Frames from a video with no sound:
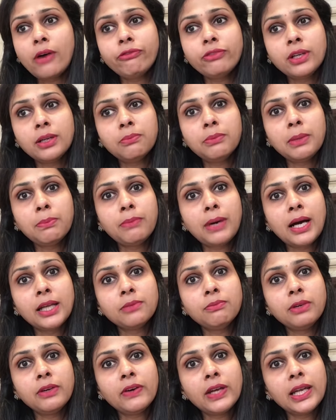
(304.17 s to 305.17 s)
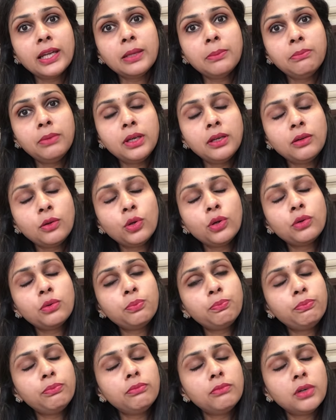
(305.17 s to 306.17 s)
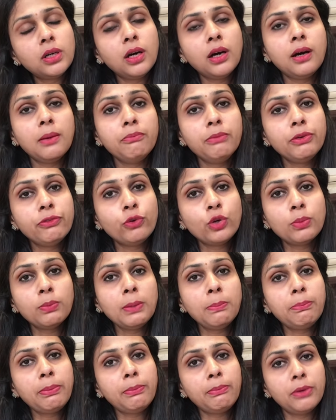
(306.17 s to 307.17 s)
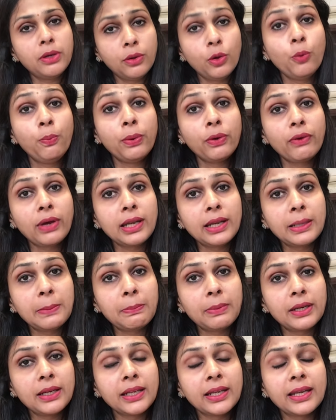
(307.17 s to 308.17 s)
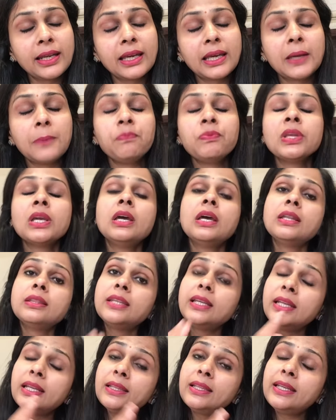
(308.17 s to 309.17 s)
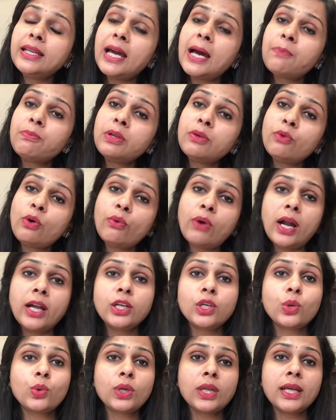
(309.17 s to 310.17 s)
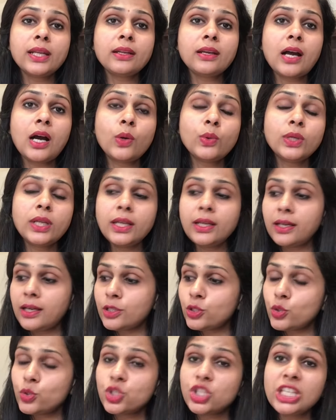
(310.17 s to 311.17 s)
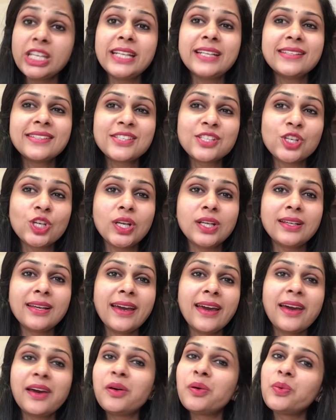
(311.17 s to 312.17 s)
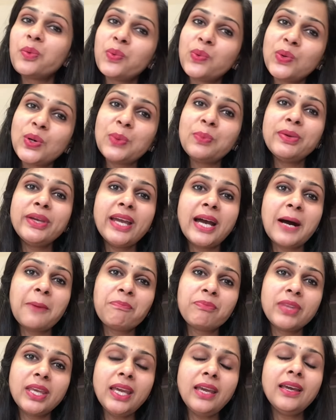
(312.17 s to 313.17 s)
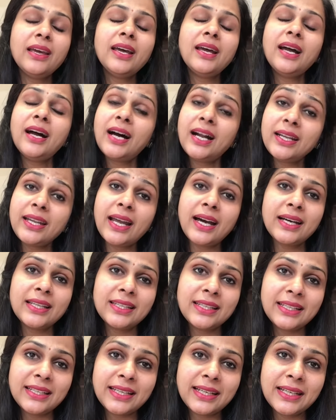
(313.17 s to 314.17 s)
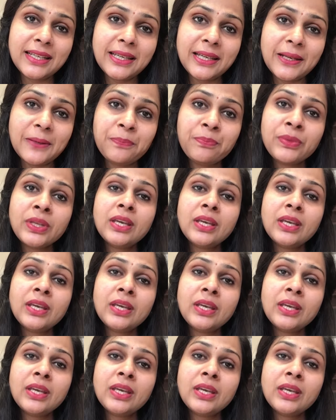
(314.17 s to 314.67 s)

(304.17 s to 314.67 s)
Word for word: आफ्टर में बाद में वाला नंबर और बिफोर uh, में ऊपर वाला नंबर लेना है धीरे धीरे आपने वो वन टू टेन काउंटिंग का जो चीट शीट है वो भी आपने हटा देना है